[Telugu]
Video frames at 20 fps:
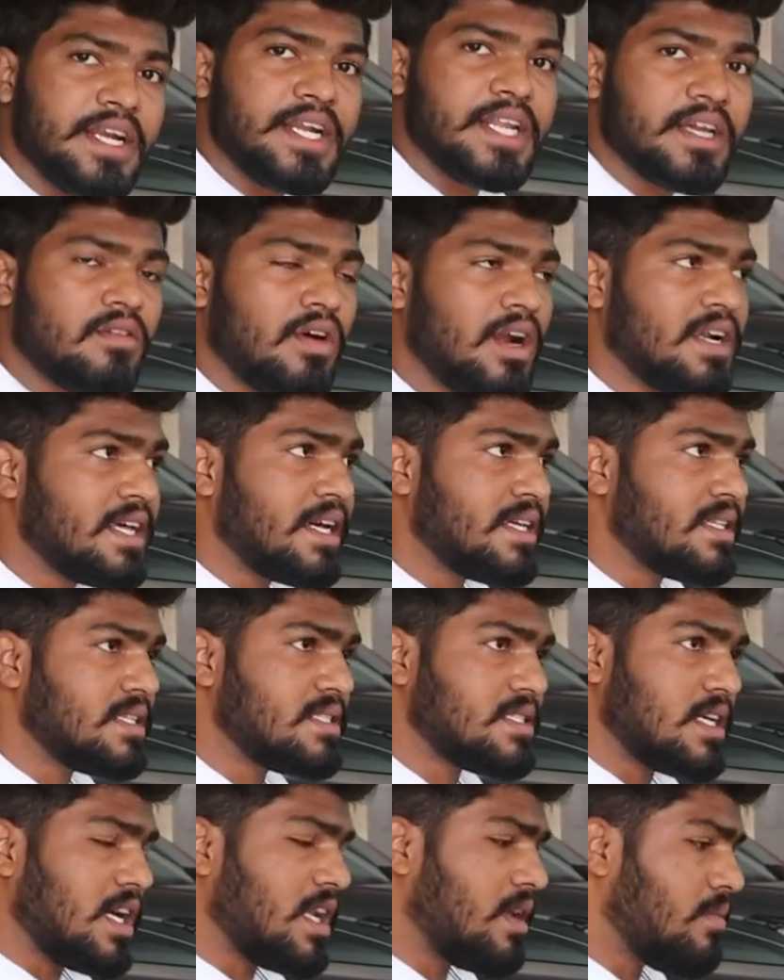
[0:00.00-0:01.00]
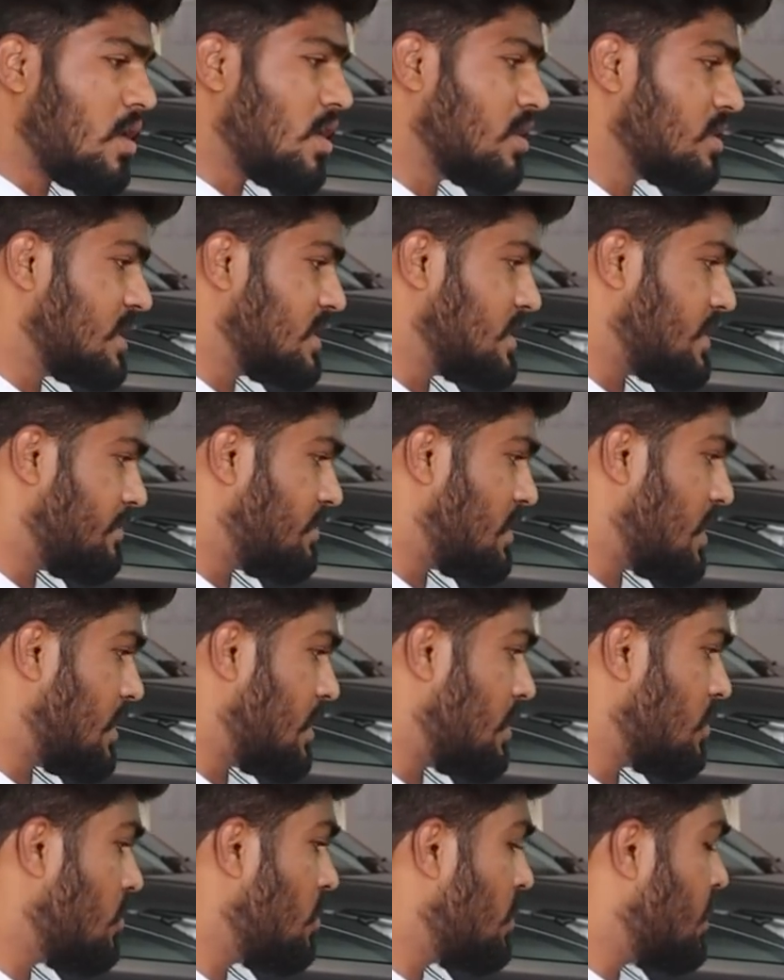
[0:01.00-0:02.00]
వీటి క్వాలిటీ అయితే చాలా బాగుందని
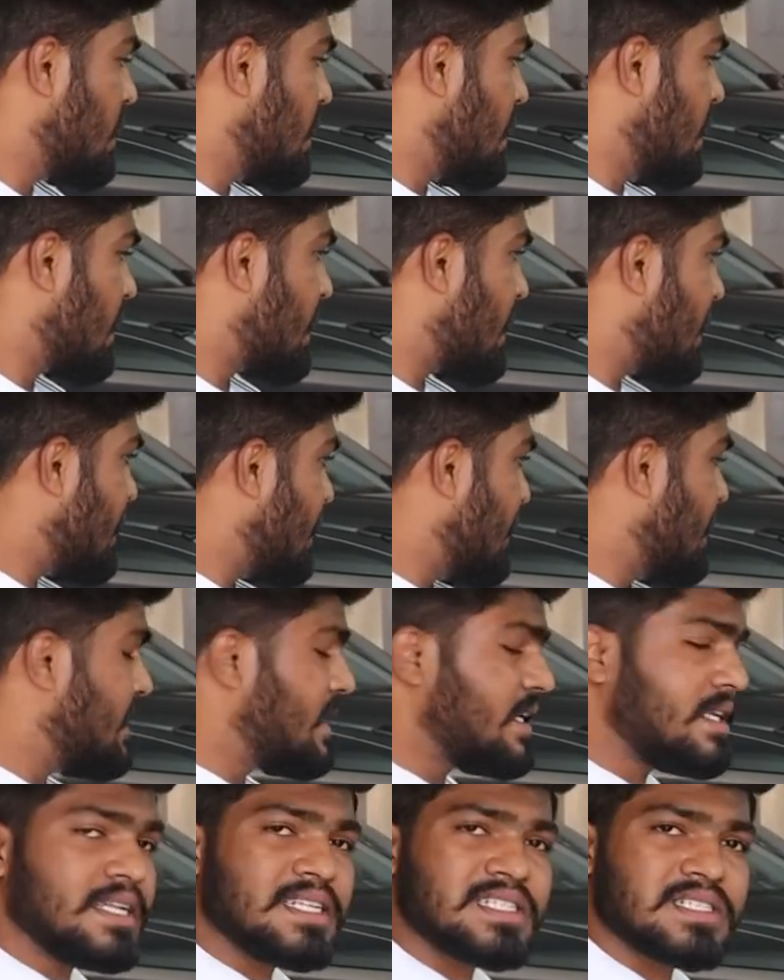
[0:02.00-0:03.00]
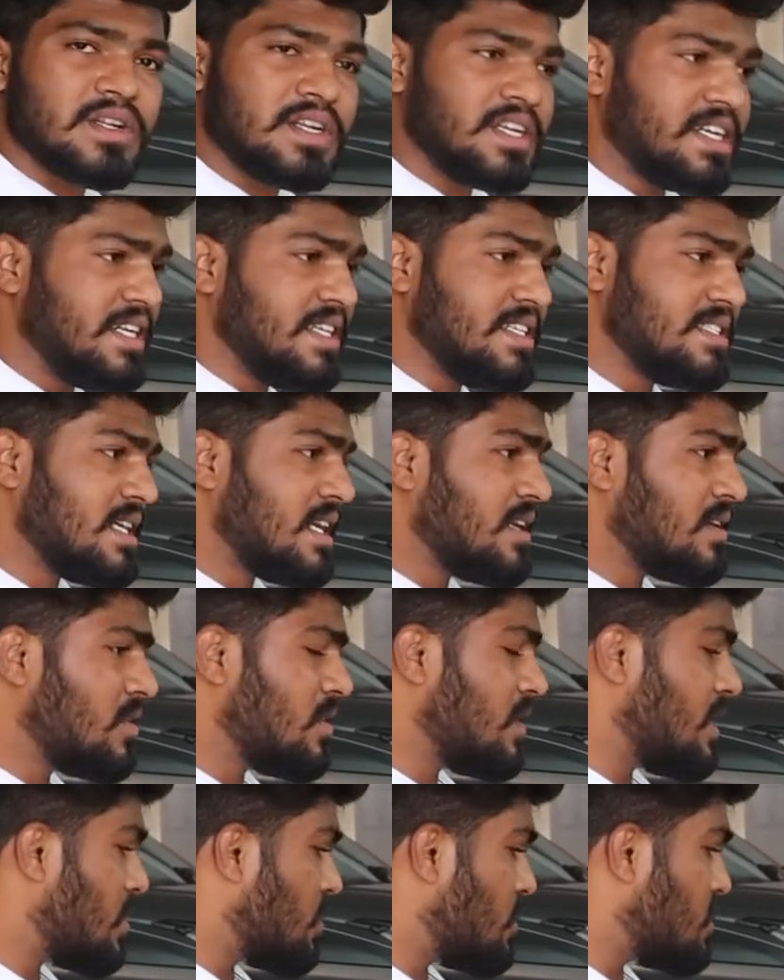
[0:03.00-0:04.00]
చెప్తాను నేను ఇక ఈ ఇంటీరియర్స్ లోని డిజైన్
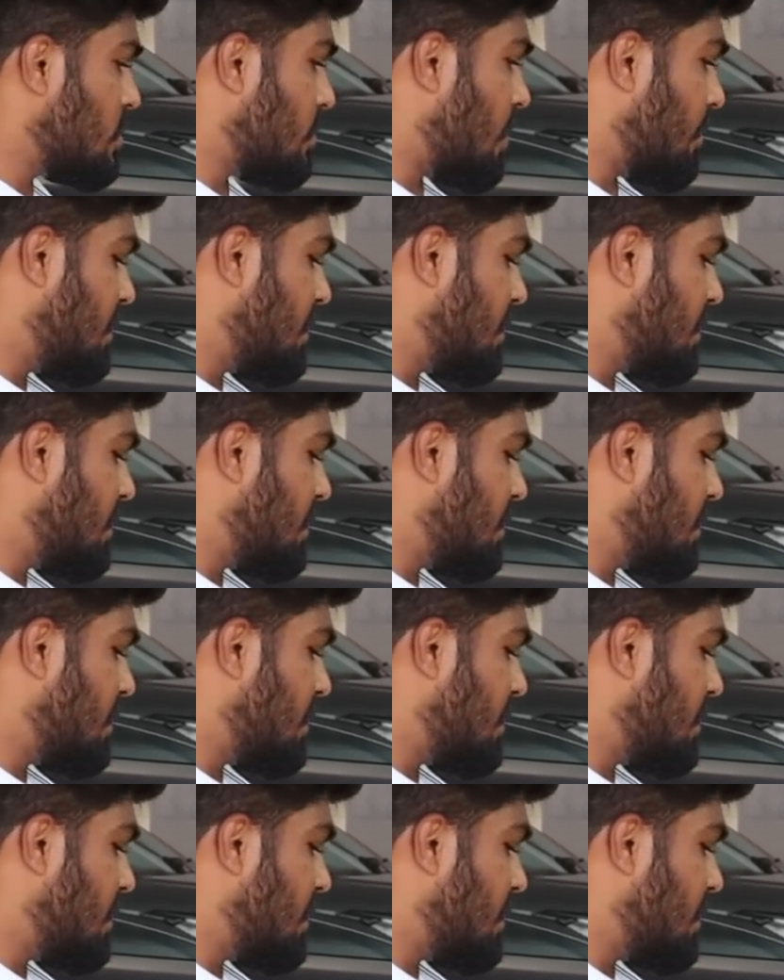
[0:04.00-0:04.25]
కూడా కొంచెం